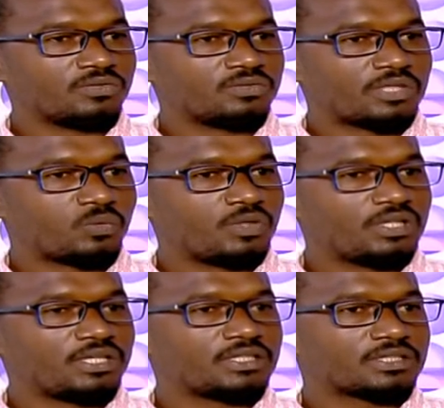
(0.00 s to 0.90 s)

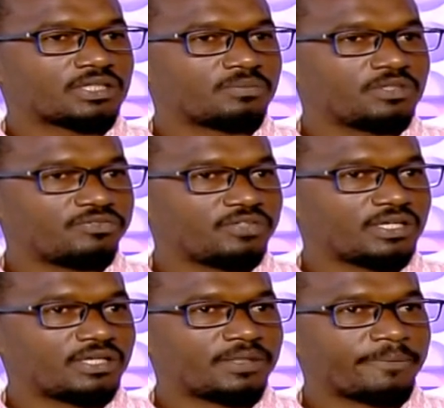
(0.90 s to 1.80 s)
وتكوين لجنة تطبيع
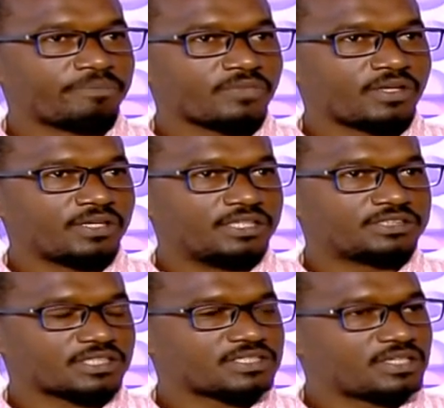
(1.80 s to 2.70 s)
فيها يعني
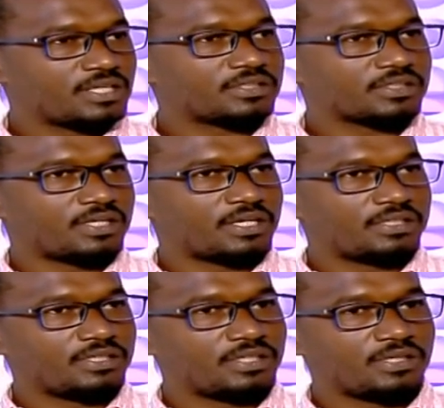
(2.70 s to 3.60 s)
شخصيات
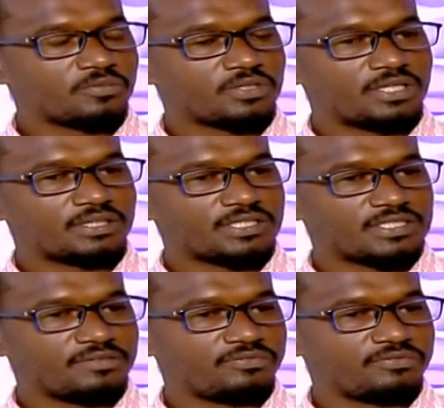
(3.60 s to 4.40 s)
قيادية يمكن أن تسهم